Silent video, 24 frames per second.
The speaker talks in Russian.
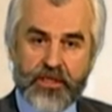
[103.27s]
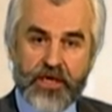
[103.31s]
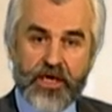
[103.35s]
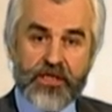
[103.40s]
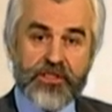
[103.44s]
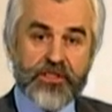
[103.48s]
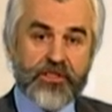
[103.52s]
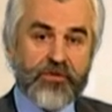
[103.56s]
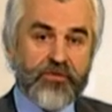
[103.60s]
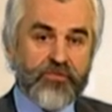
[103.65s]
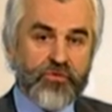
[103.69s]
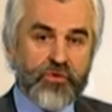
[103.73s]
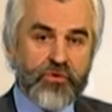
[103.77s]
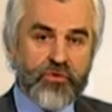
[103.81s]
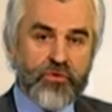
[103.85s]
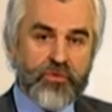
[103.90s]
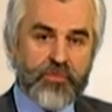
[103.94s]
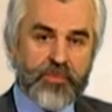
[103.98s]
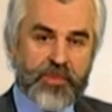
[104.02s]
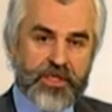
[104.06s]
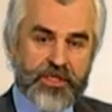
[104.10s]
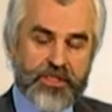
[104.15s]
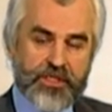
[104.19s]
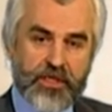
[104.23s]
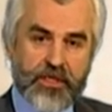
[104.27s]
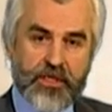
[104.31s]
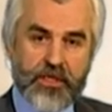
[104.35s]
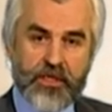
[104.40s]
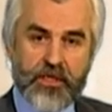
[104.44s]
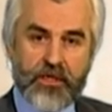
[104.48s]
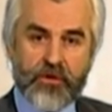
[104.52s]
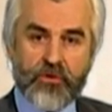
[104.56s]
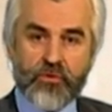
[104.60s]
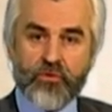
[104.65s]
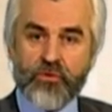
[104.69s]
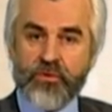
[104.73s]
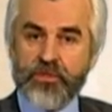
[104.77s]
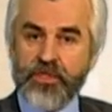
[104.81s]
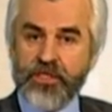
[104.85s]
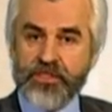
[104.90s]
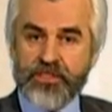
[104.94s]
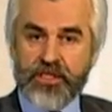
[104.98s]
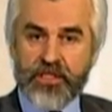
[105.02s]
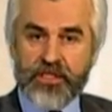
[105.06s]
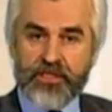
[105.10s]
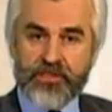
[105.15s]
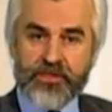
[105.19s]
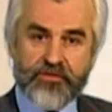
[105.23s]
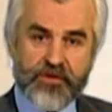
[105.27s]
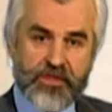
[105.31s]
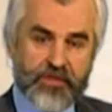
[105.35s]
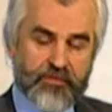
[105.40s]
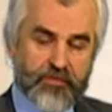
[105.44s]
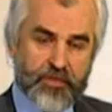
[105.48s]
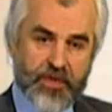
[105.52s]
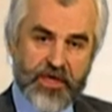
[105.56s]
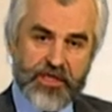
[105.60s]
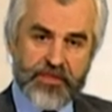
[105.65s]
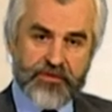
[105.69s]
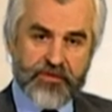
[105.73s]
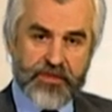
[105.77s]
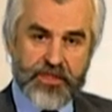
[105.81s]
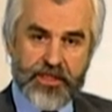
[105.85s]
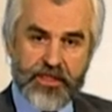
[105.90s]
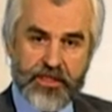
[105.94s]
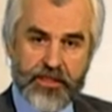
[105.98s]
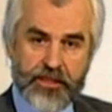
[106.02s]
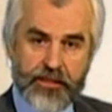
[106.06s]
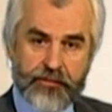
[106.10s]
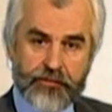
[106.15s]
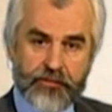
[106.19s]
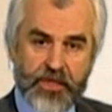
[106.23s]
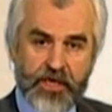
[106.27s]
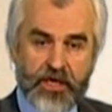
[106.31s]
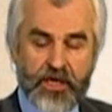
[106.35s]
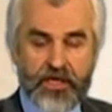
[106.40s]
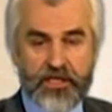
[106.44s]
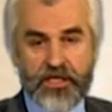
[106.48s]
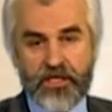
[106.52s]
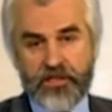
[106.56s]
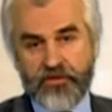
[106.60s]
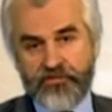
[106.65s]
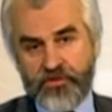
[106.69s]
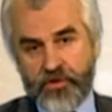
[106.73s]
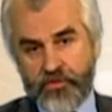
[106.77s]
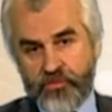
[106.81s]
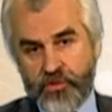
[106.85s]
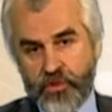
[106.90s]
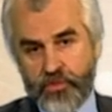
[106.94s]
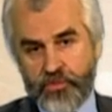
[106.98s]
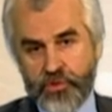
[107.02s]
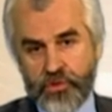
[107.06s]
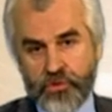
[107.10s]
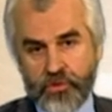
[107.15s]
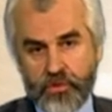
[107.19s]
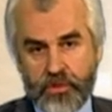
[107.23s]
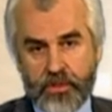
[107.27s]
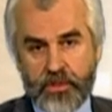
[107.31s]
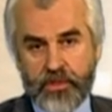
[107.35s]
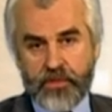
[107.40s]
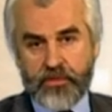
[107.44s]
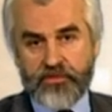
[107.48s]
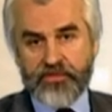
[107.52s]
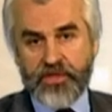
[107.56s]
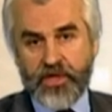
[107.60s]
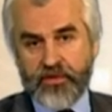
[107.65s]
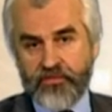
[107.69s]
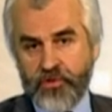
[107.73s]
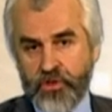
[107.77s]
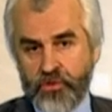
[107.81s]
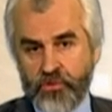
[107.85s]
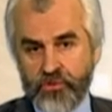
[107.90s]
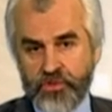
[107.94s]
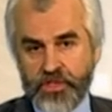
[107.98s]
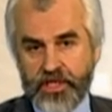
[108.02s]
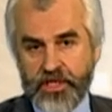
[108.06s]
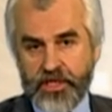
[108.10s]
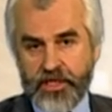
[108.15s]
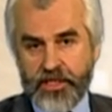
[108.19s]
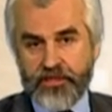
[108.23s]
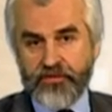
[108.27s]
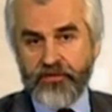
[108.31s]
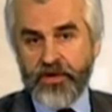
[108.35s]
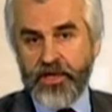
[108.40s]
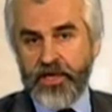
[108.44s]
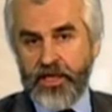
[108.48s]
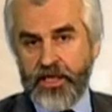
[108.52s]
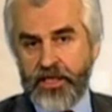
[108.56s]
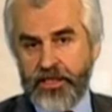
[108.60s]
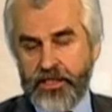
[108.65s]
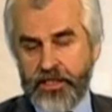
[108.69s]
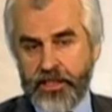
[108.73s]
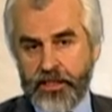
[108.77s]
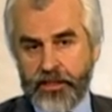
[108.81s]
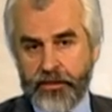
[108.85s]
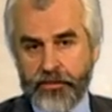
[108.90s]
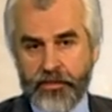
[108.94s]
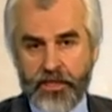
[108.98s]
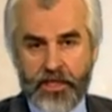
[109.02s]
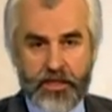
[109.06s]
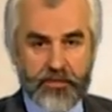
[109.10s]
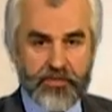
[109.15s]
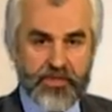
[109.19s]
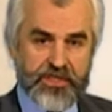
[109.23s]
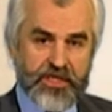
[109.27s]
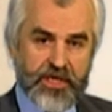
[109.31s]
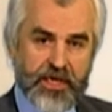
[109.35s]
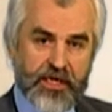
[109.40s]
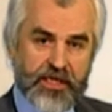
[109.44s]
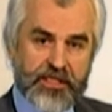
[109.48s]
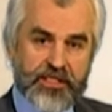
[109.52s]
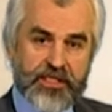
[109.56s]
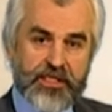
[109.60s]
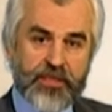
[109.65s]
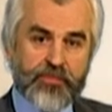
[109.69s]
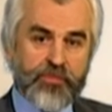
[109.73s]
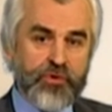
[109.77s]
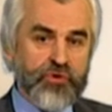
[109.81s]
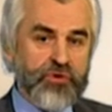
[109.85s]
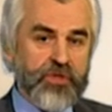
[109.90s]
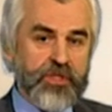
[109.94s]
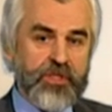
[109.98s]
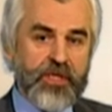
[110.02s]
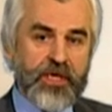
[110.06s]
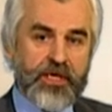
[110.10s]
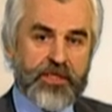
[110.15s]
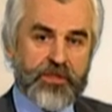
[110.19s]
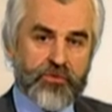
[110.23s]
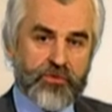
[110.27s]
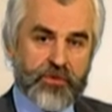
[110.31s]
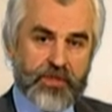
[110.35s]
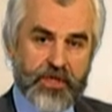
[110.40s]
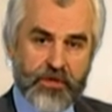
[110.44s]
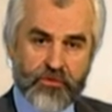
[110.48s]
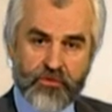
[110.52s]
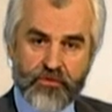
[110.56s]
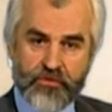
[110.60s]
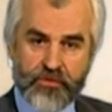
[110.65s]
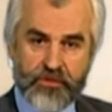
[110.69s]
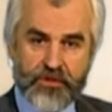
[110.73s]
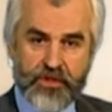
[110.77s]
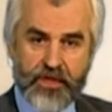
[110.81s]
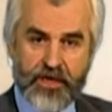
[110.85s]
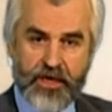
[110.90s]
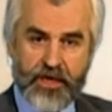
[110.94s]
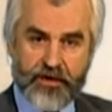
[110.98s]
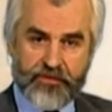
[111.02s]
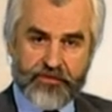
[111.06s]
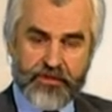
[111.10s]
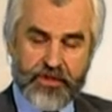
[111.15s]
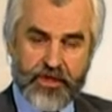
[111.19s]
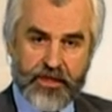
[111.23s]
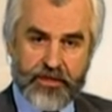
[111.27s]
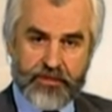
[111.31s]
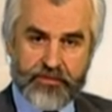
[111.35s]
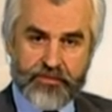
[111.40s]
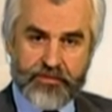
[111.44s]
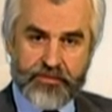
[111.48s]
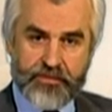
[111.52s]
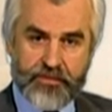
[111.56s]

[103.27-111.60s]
основную мысль он заложил в это произведение – Дело все в том, что древнерусские творения писались не по желанию какого-то автора.